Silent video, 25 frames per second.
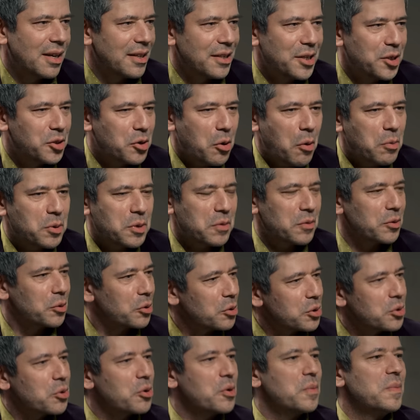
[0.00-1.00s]
ничего общего
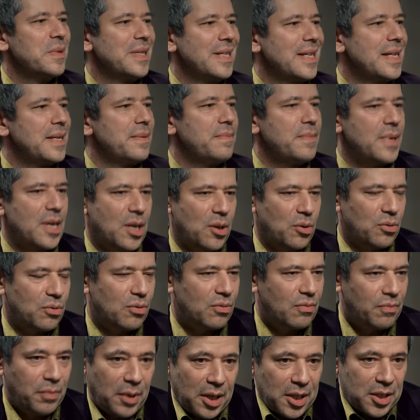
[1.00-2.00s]
друг с другом не имеют,
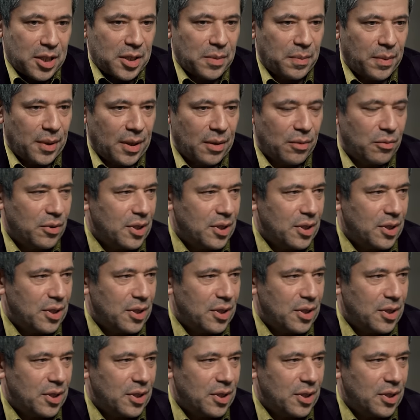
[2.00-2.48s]
в принципе,